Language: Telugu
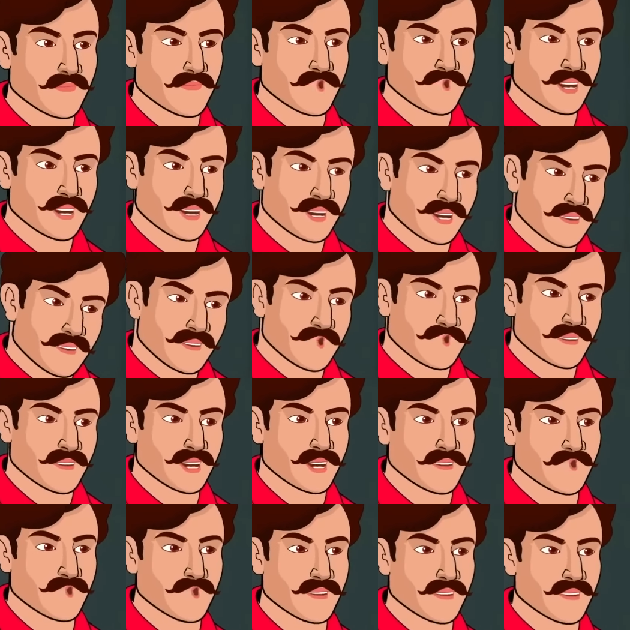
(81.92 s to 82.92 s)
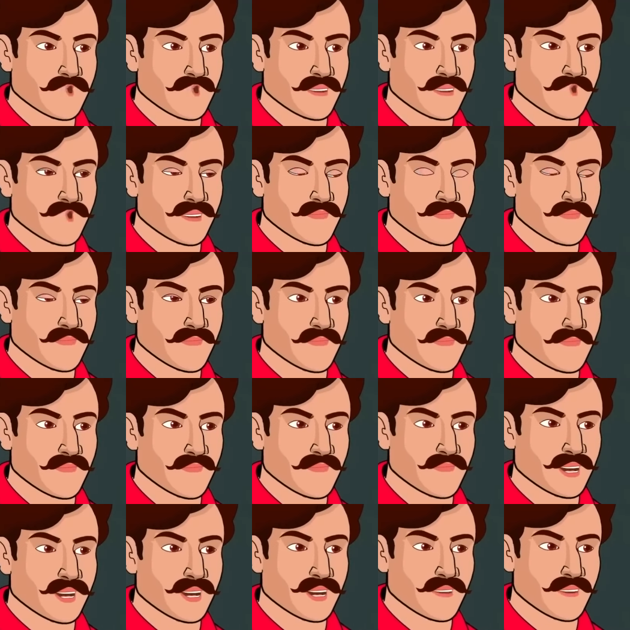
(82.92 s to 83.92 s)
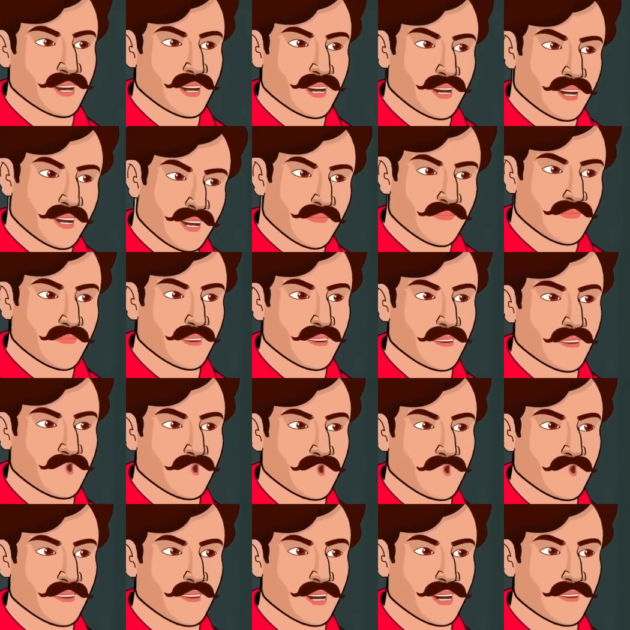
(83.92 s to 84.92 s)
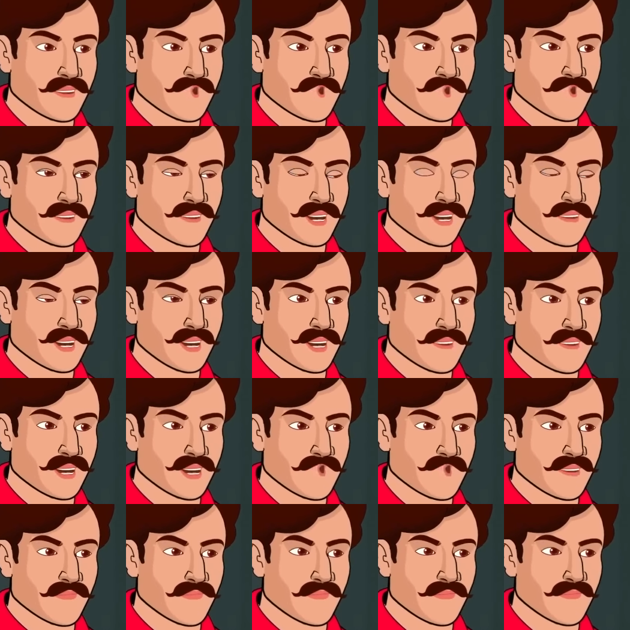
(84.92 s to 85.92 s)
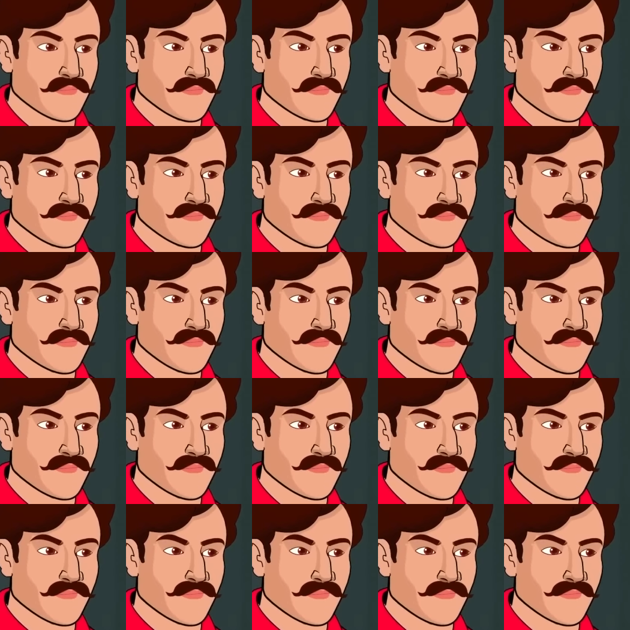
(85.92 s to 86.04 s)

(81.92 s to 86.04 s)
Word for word: నువ్వేదైనా ఒక మంచి పేరు ఆలోచించు నేను గుర్రాలకి గడ్డి వేసొస్తాను